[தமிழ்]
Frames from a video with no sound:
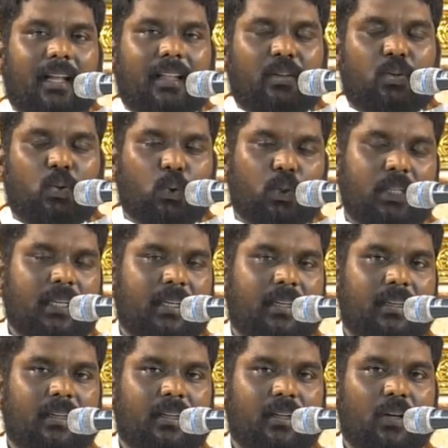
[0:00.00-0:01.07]
அந்த தூதர்
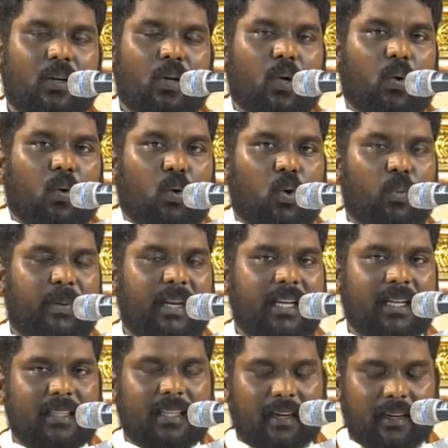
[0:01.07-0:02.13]
ஒரு
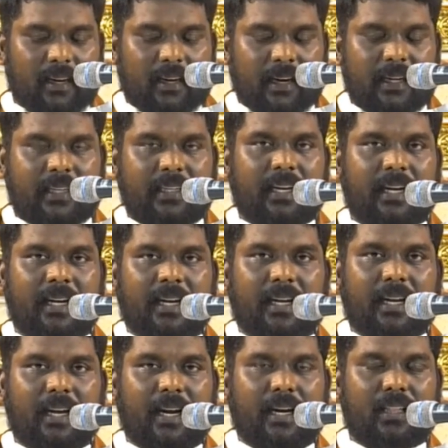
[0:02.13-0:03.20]
பெரிய தங்க கட்டியை
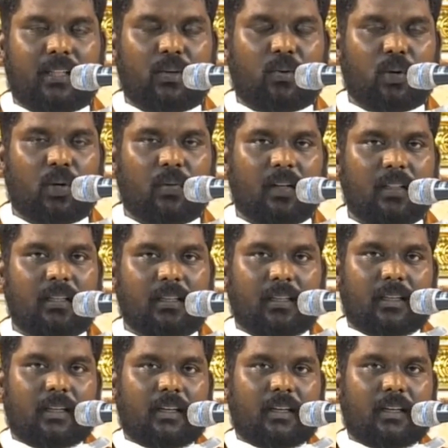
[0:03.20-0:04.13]
எடுத்து கொண்டு வந்து